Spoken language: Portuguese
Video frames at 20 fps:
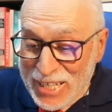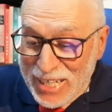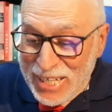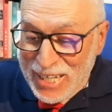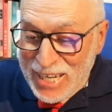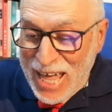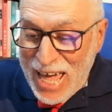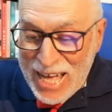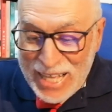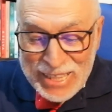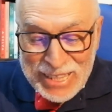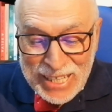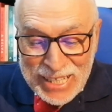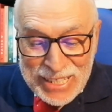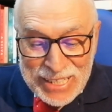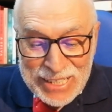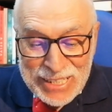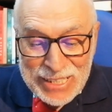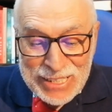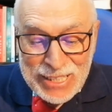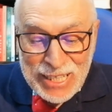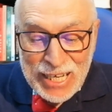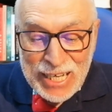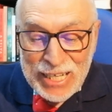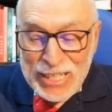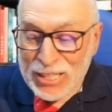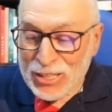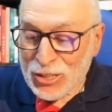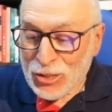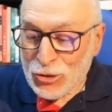e neta
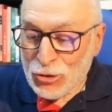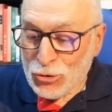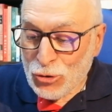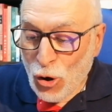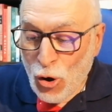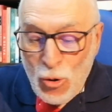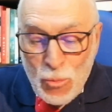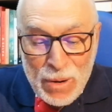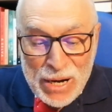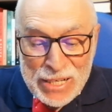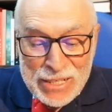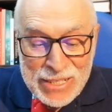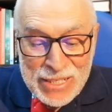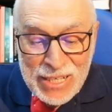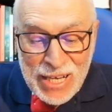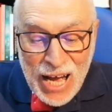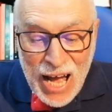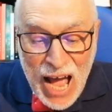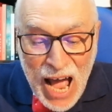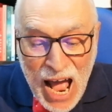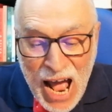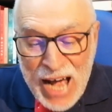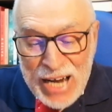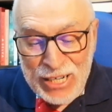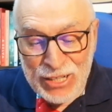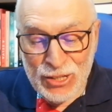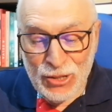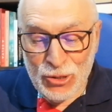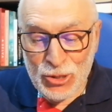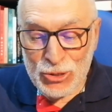de Thomas
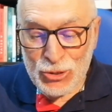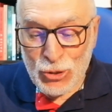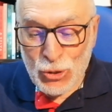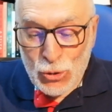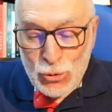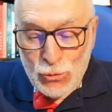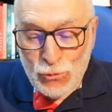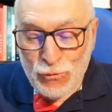Arnold,